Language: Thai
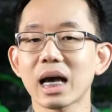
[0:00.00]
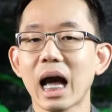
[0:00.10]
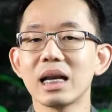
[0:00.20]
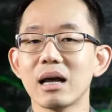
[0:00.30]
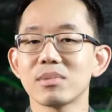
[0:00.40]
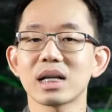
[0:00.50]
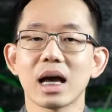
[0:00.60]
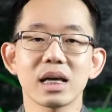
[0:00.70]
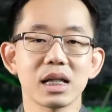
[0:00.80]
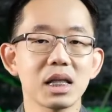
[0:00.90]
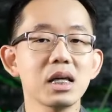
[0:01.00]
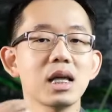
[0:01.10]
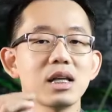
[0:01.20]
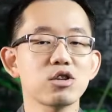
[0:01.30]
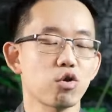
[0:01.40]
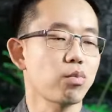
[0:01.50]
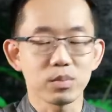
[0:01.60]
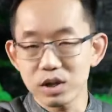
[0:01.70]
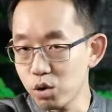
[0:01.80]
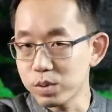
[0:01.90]
การเรียนภาษาอังกฤษที่ดีที่สุดผม
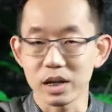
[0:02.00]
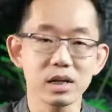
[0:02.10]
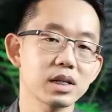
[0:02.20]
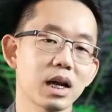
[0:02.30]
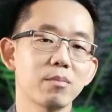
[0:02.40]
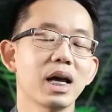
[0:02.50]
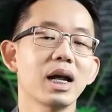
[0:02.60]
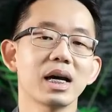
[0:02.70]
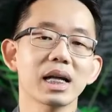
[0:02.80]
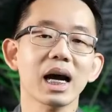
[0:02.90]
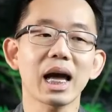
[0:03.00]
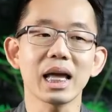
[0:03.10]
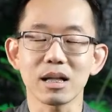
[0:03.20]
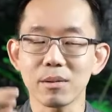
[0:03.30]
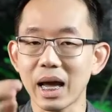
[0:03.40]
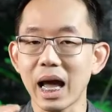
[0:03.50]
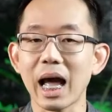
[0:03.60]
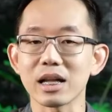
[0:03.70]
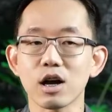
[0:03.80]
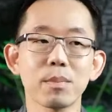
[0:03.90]
สรุปจากหนังสือเล่มนี้ให้เลยถ้าใครอยากจะไปหา
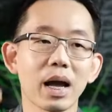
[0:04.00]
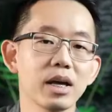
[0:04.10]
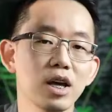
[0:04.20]
อ่านก็ไป